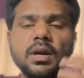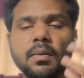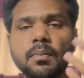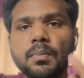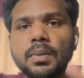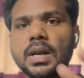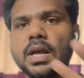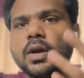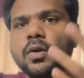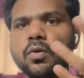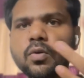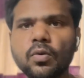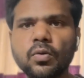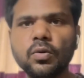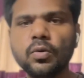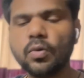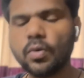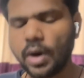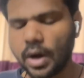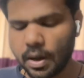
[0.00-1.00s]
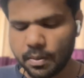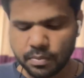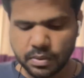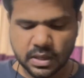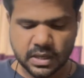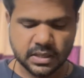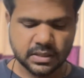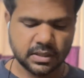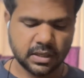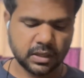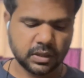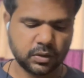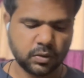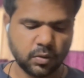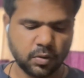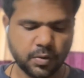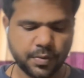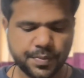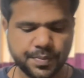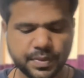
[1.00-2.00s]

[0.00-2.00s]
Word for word: प्लेयरों को आप ले सकते हो